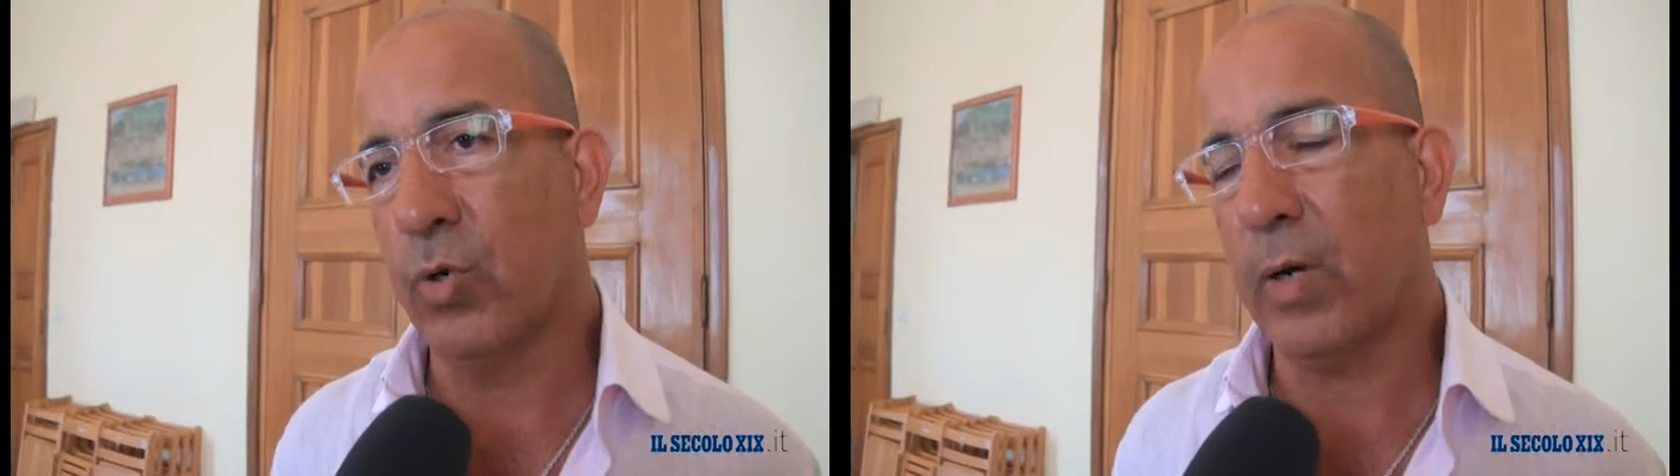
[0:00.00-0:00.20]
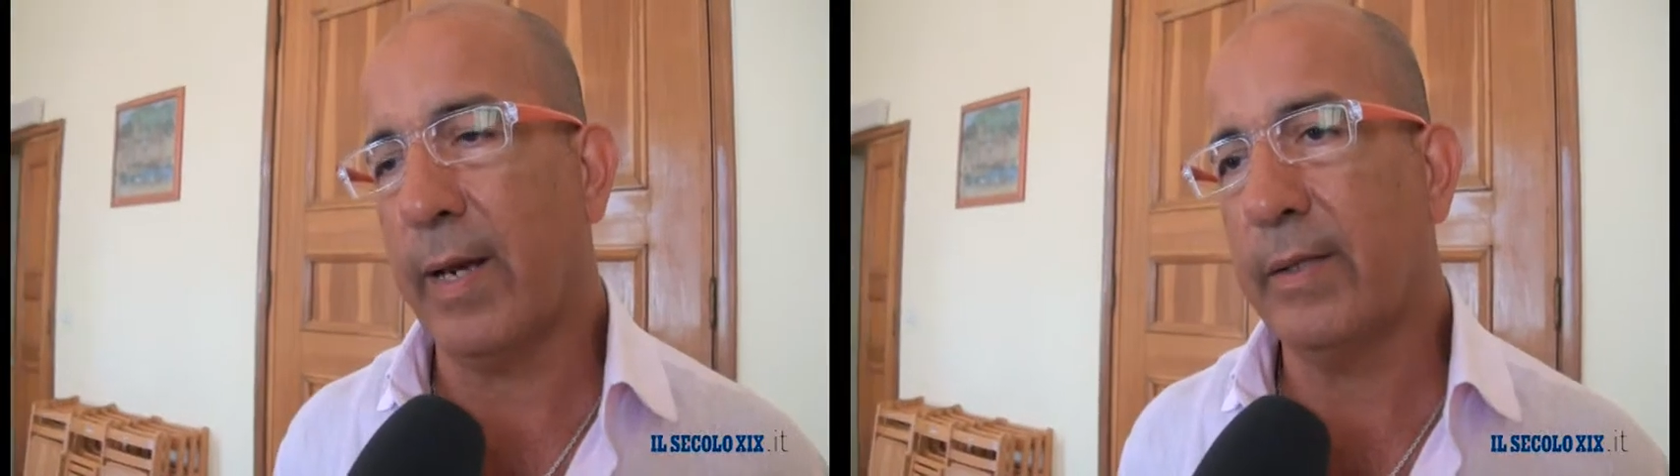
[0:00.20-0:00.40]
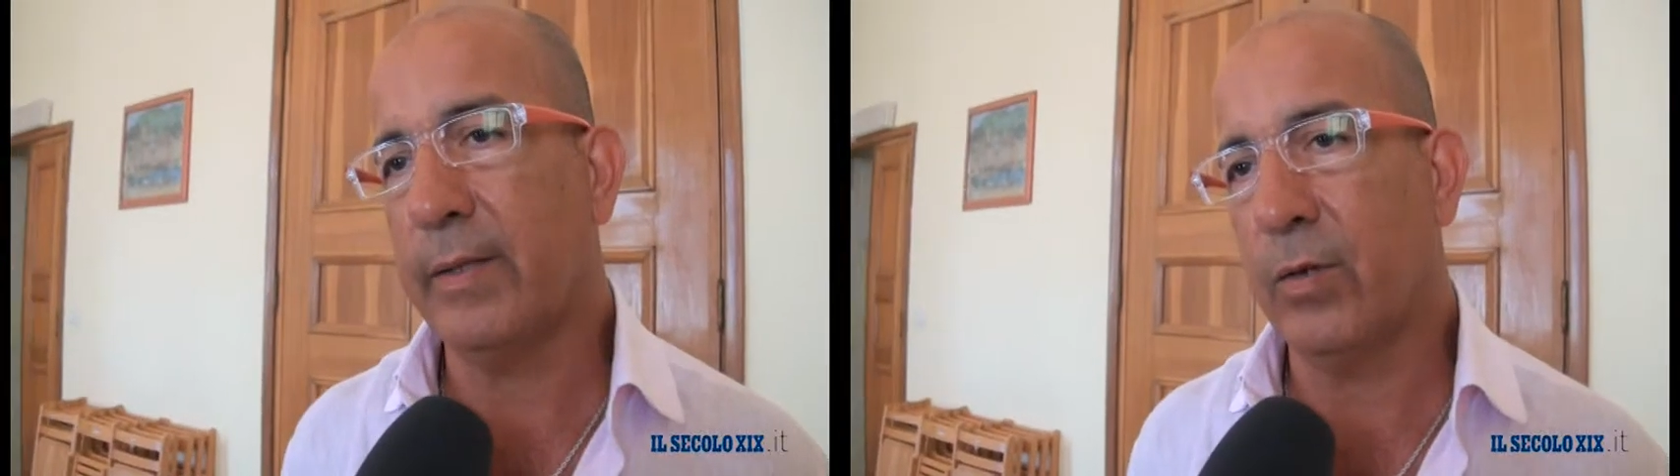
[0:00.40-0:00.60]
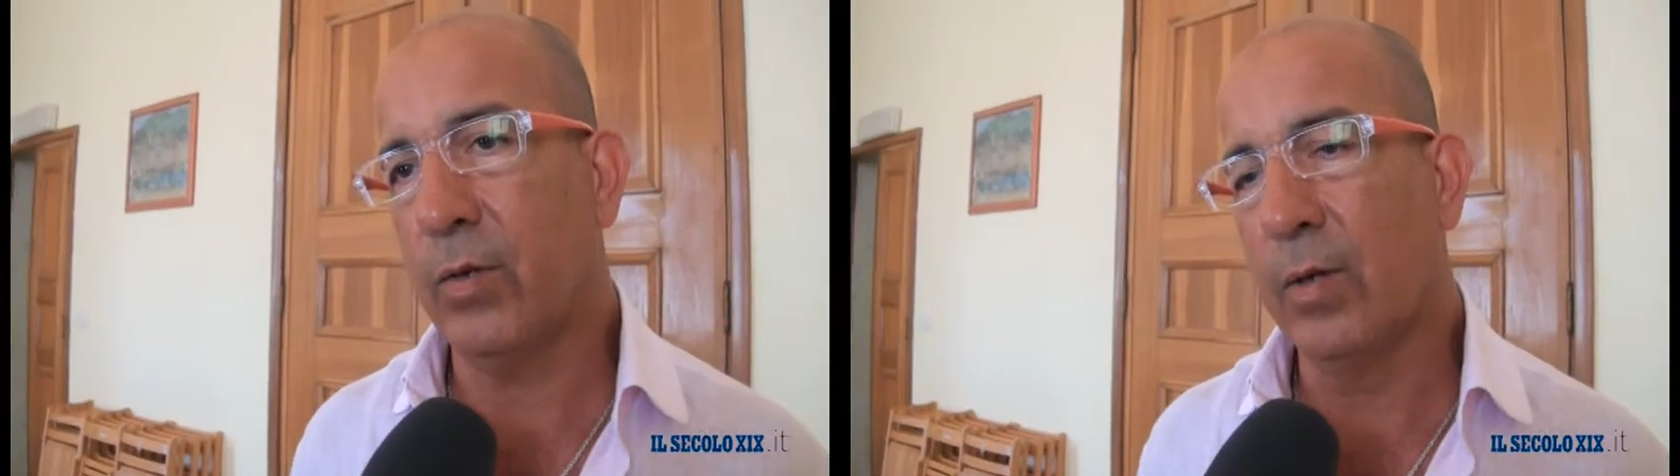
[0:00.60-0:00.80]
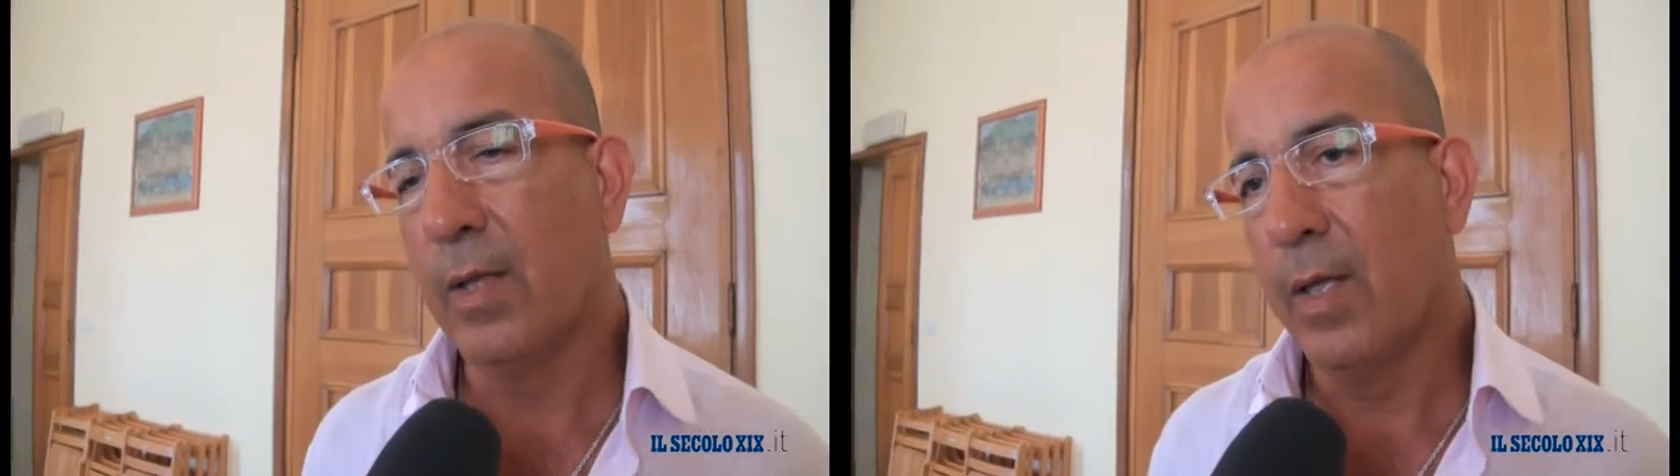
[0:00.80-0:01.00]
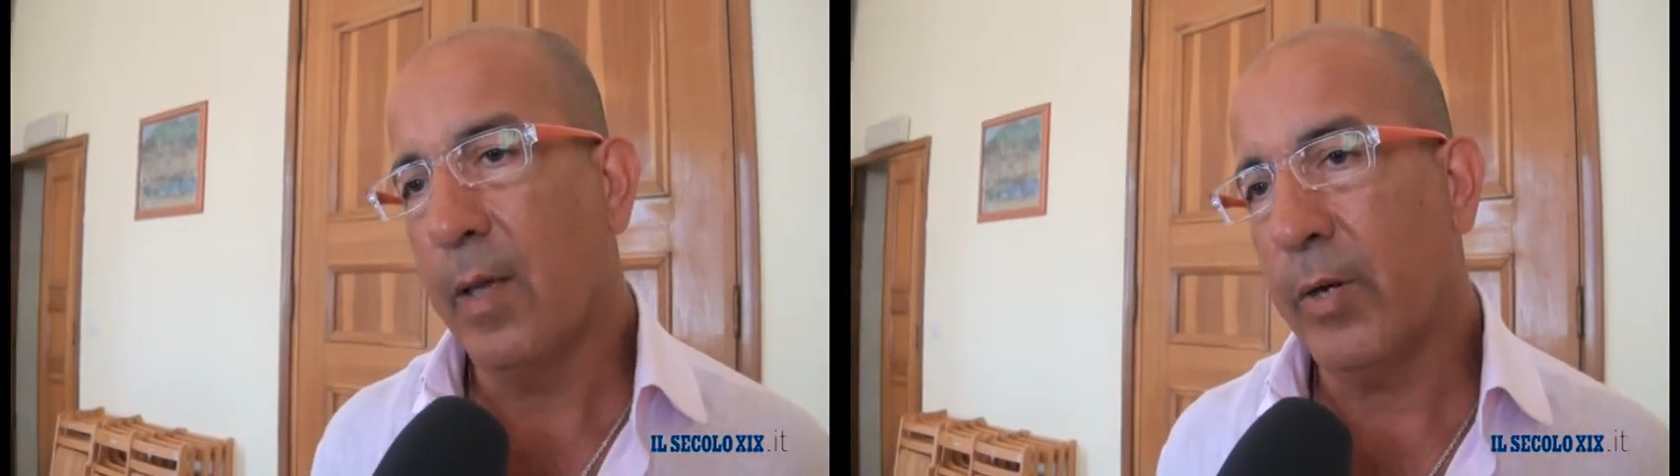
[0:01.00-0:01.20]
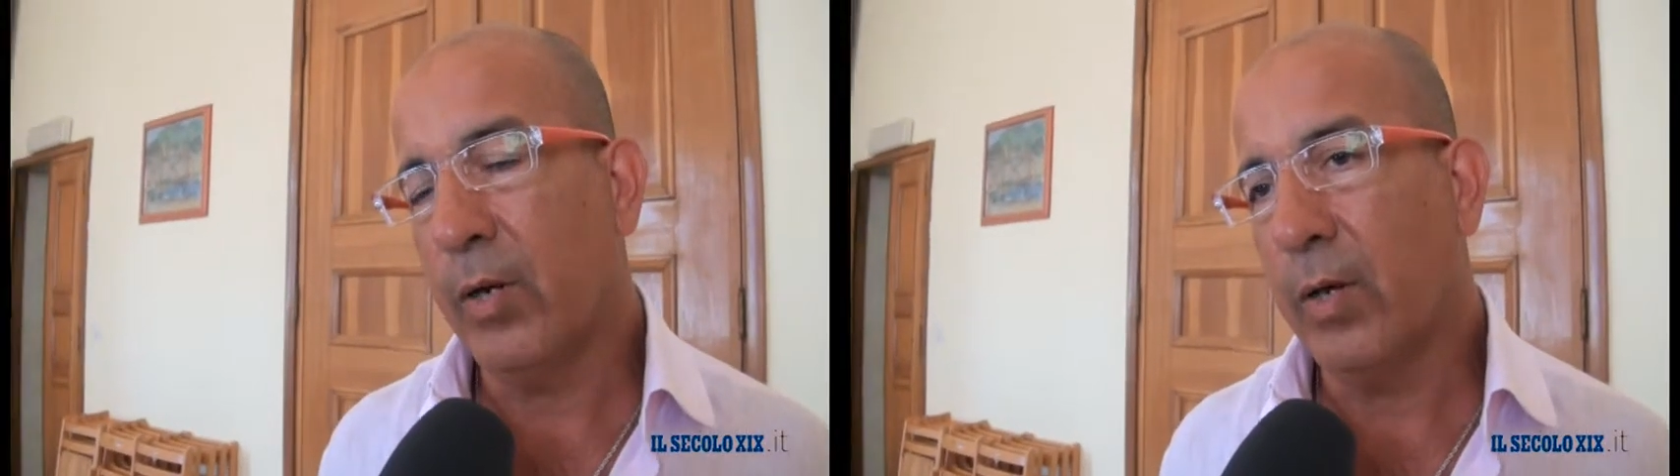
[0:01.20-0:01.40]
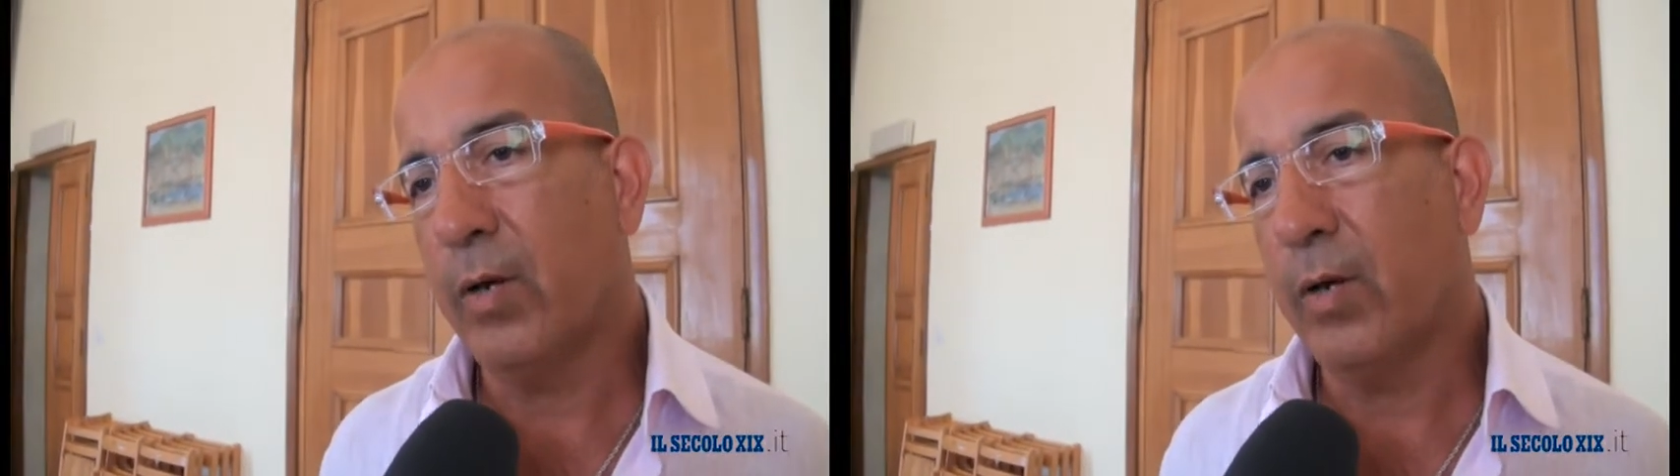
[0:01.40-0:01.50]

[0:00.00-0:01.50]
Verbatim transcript: burocratico, però la